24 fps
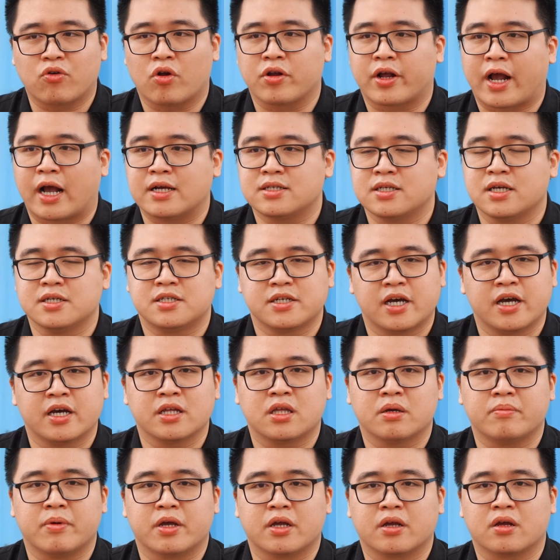còn cái gì chê
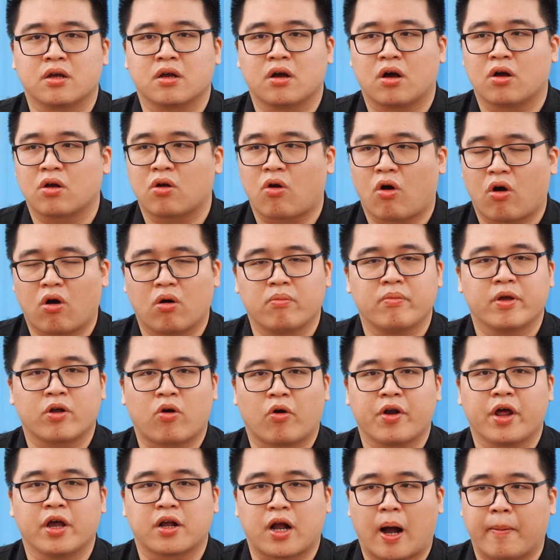thì mình có mình
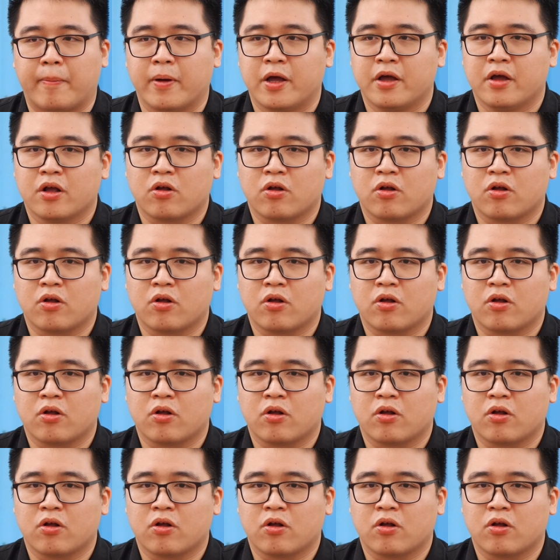có đề cập.